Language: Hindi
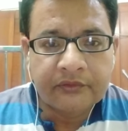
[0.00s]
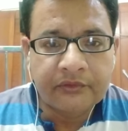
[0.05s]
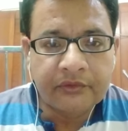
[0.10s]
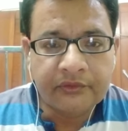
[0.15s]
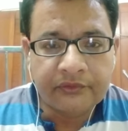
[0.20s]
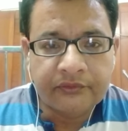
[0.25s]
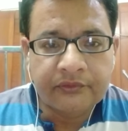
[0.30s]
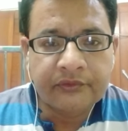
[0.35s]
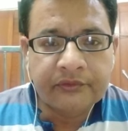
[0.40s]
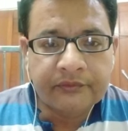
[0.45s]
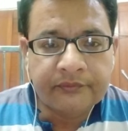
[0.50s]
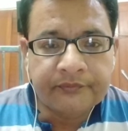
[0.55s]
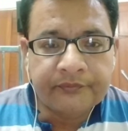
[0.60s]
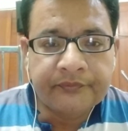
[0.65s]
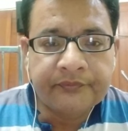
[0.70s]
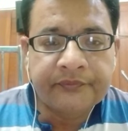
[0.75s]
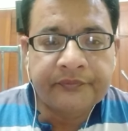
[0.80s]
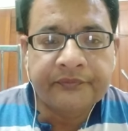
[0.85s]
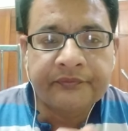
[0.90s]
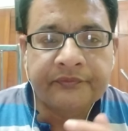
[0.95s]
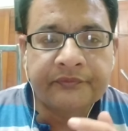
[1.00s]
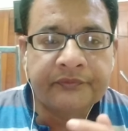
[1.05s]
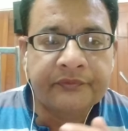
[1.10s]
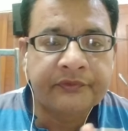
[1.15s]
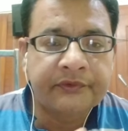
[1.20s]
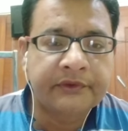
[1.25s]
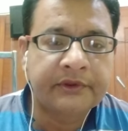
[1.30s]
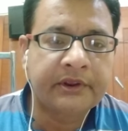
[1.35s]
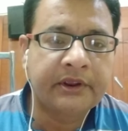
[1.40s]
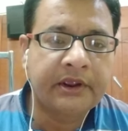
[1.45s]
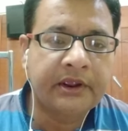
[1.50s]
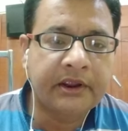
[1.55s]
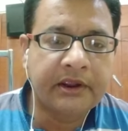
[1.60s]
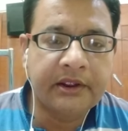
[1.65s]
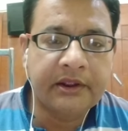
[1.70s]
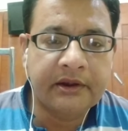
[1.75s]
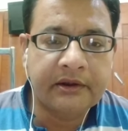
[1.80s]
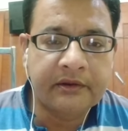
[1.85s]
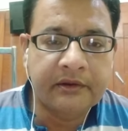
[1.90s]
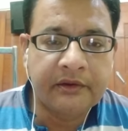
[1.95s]
दोस्तों
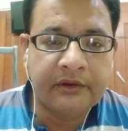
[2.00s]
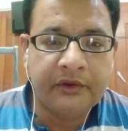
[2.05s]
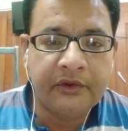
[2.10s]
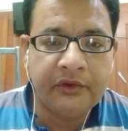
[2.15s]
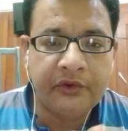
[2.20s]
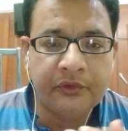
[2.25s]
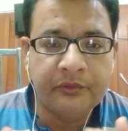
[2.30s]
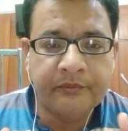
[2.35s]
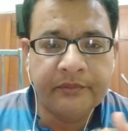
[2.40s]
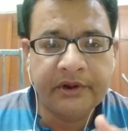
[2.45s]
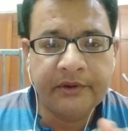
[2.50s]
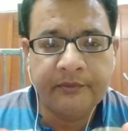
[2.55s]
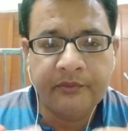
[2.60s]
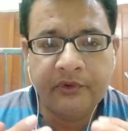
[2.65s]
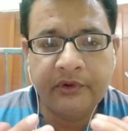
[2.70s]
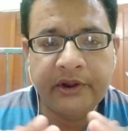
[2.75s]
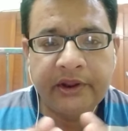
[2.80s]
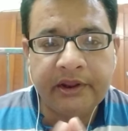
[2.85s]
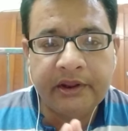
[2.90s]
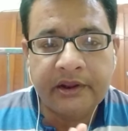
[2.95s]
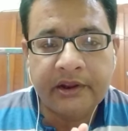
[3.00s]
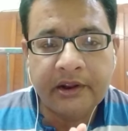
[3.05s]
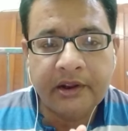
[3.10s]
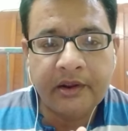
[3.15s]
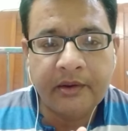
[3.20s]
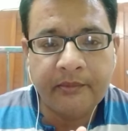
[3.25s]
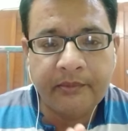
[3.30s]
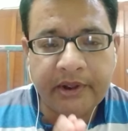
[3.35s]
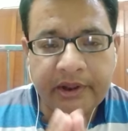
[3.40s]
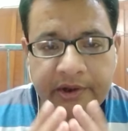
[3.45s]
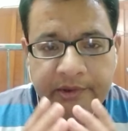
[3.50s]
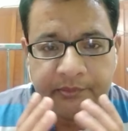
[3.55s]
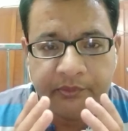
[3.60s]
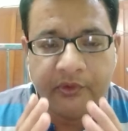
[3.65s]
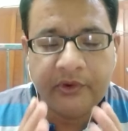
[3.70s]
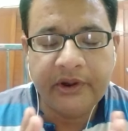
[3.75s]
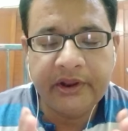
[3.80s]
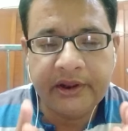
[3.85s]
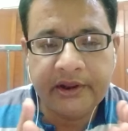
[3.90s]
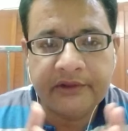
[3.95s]
अगर ह्यूमन बॉडी हमारी
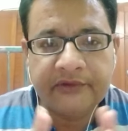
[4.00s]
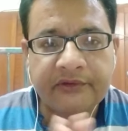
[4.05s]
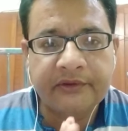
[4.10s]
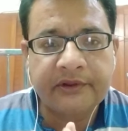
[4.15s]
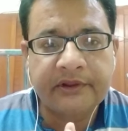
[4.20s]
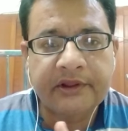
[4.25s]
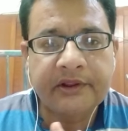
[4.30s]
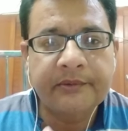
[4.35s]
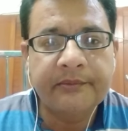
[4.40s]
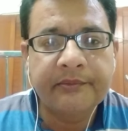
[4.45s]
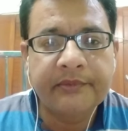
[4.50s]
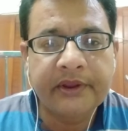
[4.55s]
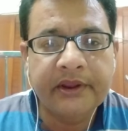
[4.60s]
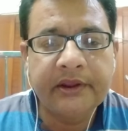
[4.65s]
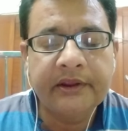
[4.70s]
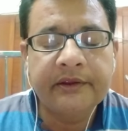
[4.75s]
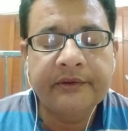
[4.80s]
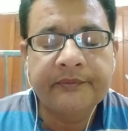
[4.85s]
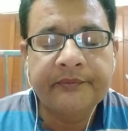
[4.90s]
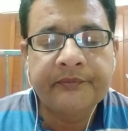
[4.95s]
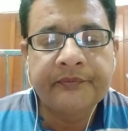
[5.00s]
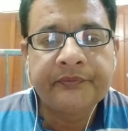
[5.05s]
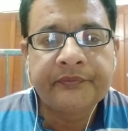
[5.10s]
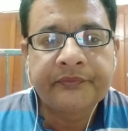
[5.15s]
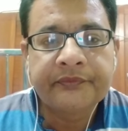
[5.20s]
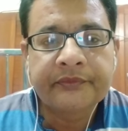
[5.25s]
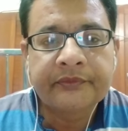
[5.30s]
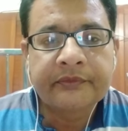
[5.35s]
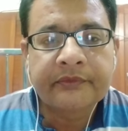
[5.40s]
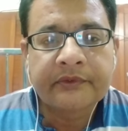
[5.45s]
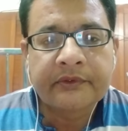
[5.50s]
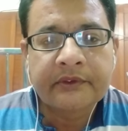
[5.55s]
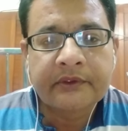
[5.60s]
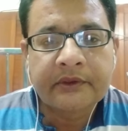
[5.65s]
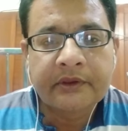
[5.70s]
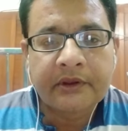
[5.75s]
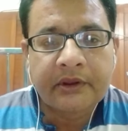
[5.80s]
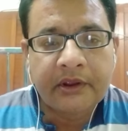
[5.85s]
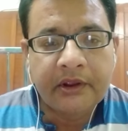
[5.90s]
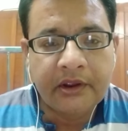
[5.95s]
बॉडी के संदर्भ में
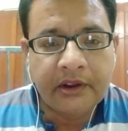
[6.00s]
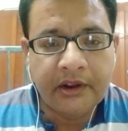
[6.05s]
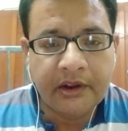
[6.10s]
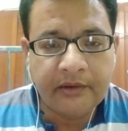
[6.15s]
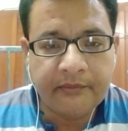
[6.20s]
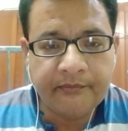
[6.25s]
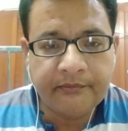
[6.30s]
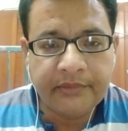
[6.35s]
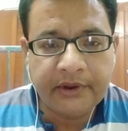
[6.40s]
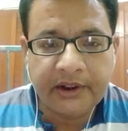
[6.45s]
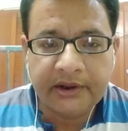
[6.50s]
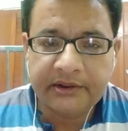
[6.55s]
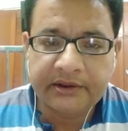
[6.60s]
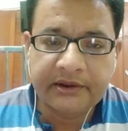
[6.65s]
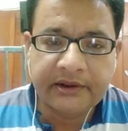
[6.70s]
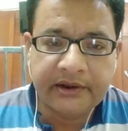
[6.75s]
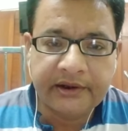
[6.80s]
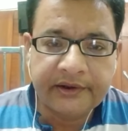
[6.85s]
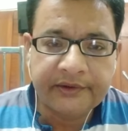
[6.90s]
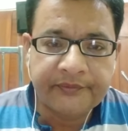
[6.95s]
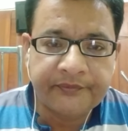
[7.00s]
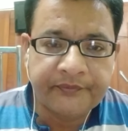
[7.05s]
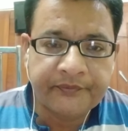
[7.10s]
हम बात करें